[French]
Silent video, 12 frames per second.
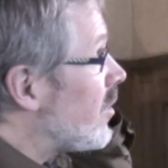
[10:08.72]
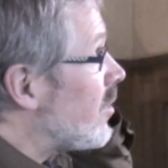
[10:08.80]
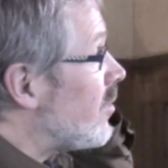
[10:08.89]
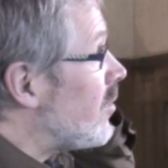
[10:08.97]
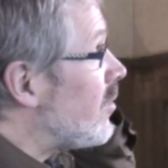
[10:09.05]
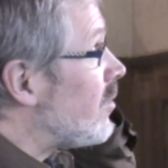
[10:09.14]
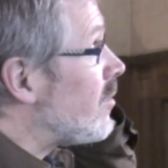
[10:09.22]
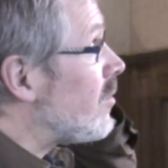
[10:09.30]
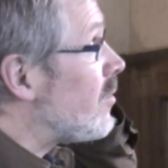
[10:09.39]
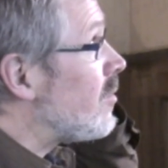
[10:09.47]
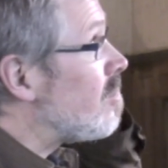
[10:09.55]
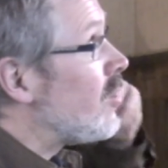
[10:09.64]
Euh,
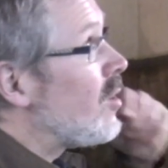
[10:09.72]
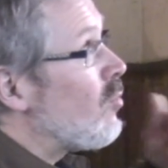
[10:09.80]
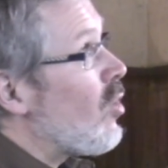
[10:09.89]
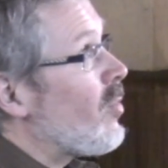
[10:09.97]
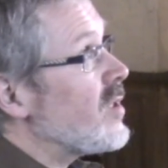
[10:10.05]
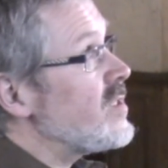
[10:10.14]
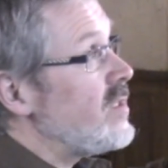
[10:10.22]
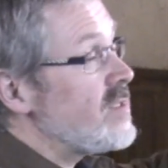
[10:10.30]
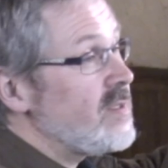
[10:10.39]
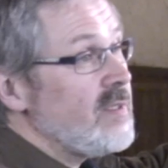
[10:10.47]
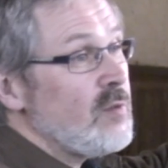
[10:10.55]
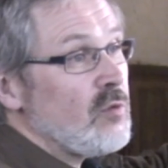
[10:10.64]
bon, après, c'est des
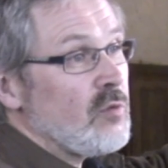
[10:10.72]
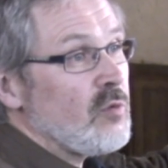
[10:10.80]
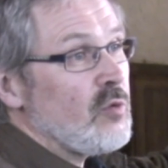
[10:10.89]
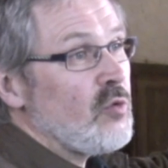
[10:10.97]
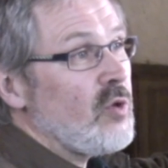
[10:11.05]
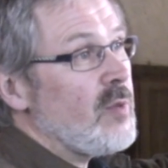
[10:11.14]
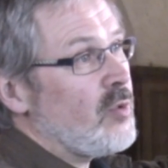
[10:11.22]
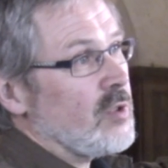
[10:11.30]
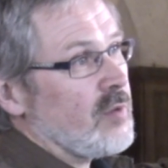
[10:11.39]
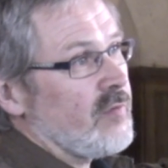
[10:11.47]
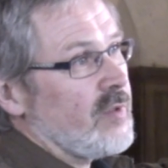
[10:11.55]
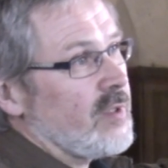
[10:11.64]
styles de
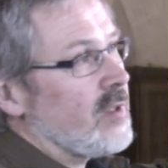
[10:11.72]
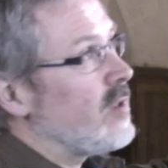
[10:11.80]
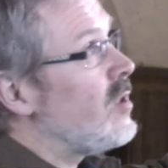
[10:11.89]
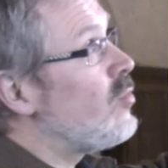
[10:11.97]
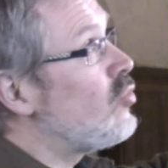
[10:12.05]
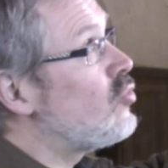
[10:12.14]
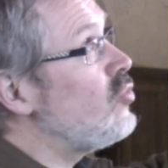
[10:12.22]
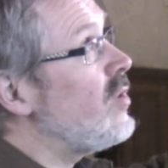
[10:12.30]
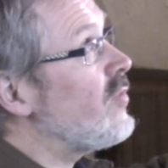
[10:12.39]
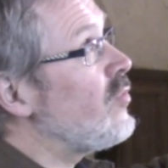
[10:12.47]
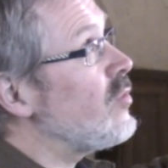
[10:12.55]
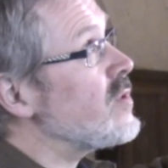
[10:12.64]
l'époque, en fait. Hein. Il y a beaucoup une
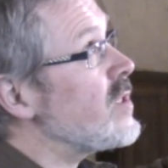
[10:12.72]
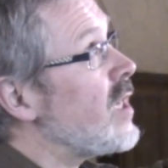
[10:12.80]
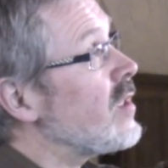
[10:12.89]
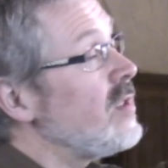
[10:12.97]
influence art